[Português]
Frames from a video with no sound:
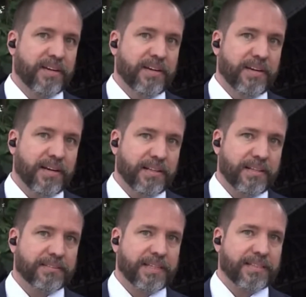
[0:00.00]

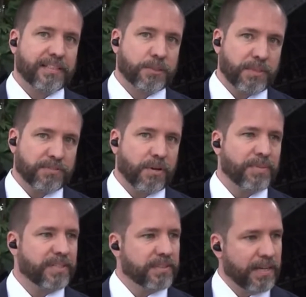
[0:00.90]
ela trata
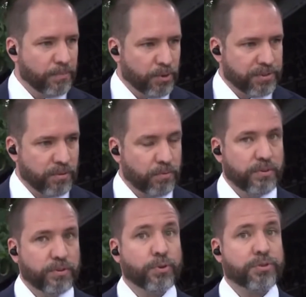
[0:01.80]
especificamente da remoção
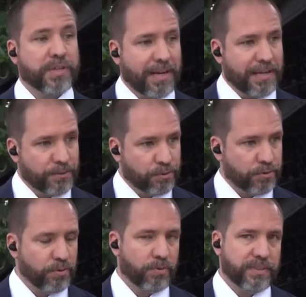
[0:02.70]
nos
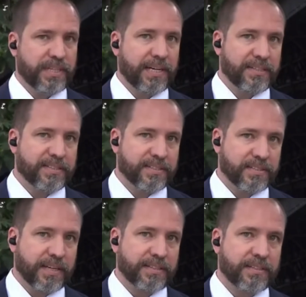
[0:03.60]
casos onde há
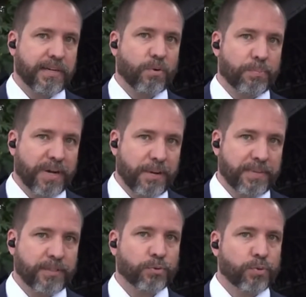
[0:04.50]
necessidade de
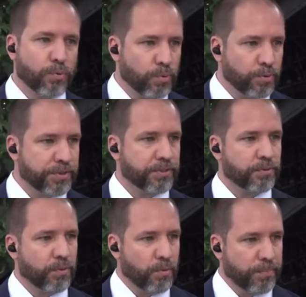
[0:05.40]
acompanhamento do cônjuge,
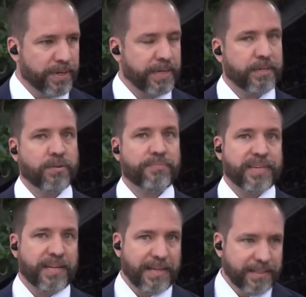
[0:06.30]
do companheiro
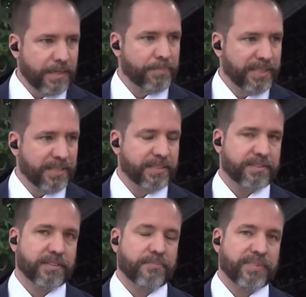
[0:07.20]
e
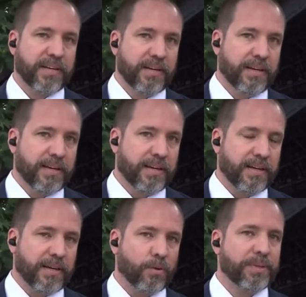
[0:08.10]
dependentes
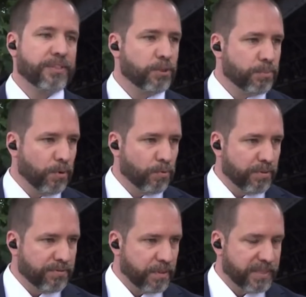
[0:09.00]
é, acometidos por alguma
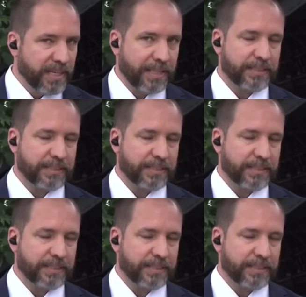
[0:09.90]
enfermidade.